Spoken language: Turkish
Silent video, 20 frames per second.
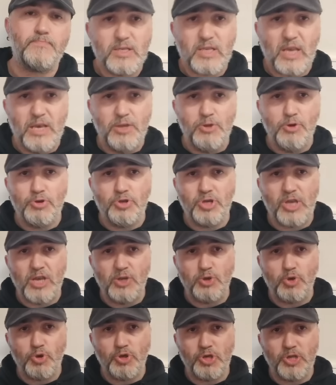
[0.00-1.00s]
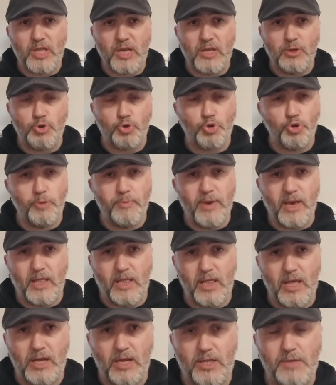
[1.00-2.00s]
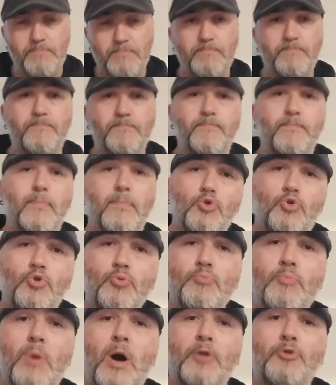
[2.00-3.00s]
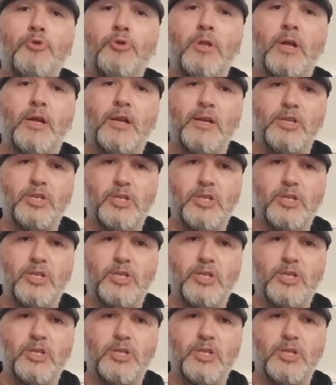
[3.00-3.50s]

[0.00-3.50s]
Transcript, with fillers: Sayın Özgenç Hoca'dan şunu beklerdim. Tüm mağdurlar